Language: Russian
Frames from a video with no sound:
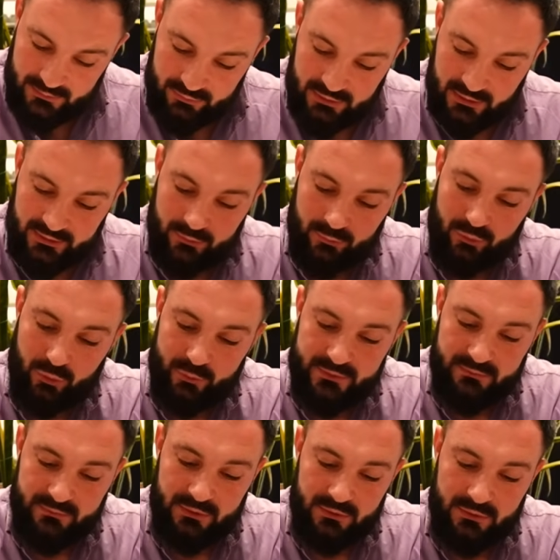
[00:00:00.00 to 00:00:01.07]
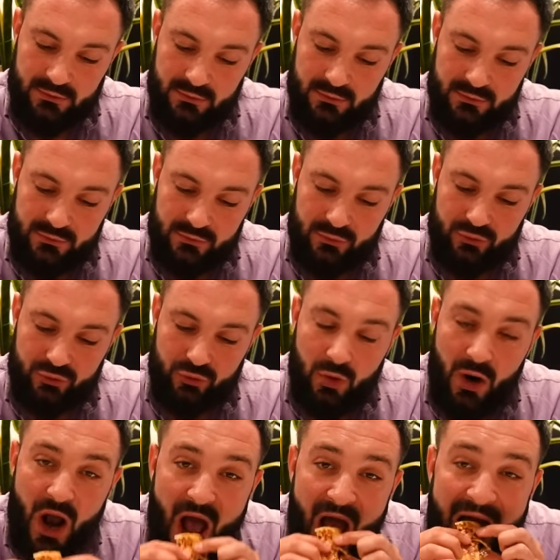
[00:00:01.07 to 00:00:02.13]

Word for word: Вот так для удобства. Кручу.